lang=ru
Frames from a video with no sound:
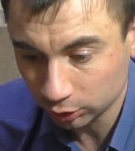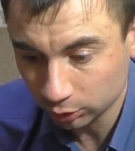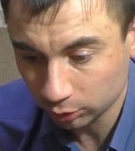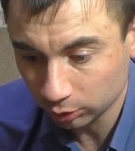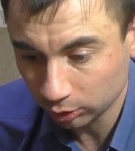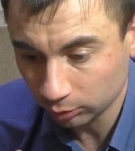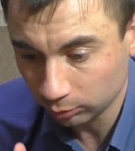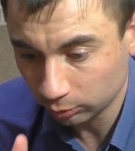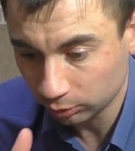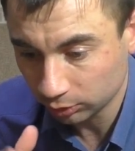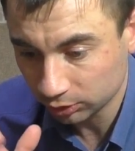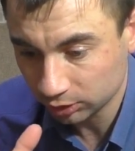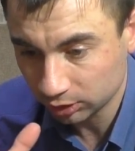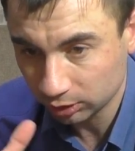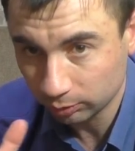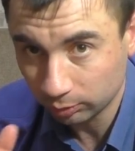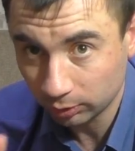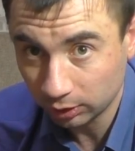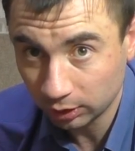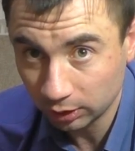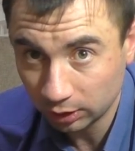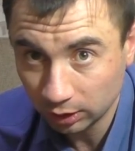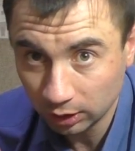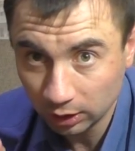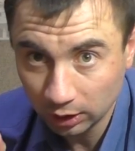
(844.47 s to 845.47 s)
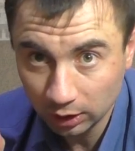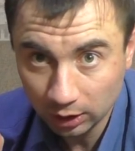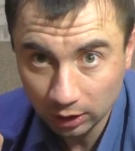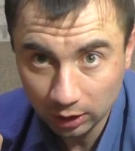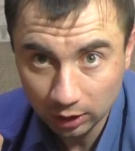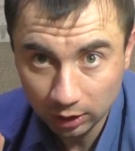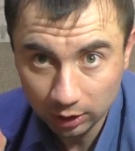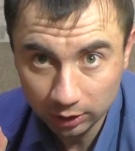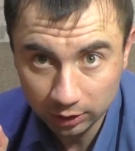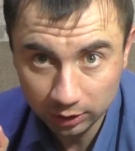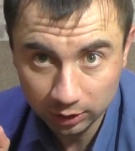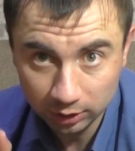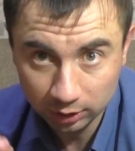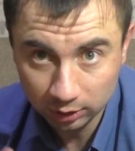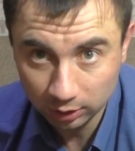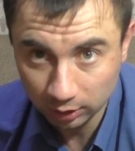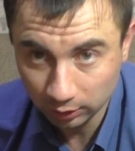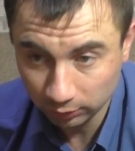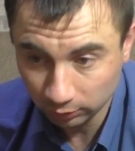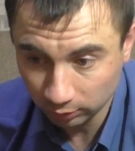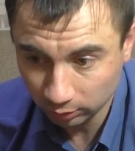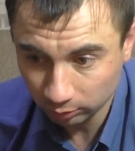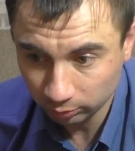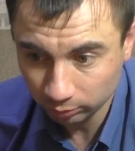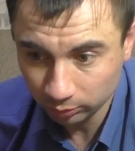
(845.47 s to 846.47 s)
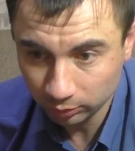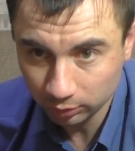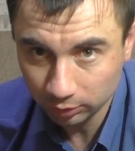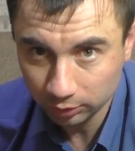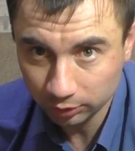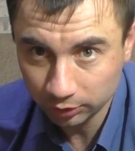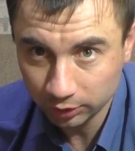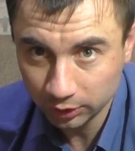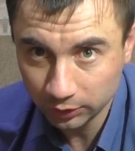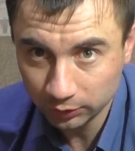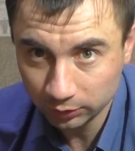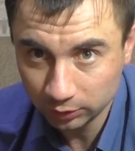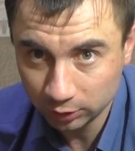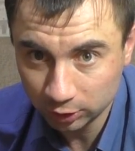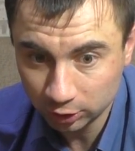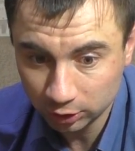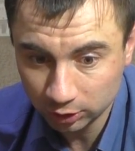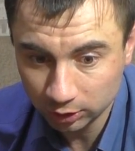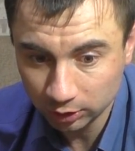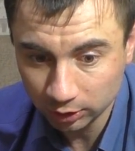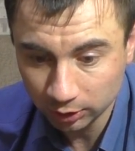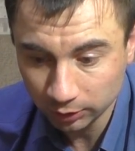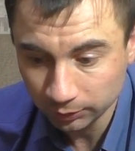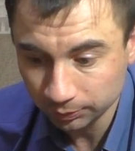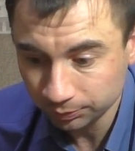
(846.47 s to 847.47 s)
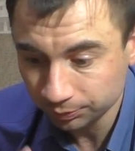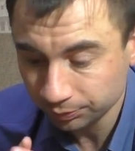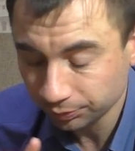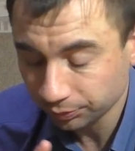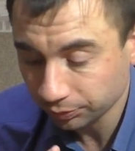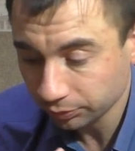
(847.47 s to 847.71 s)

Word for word: что я мог собрать кентавром 9,4.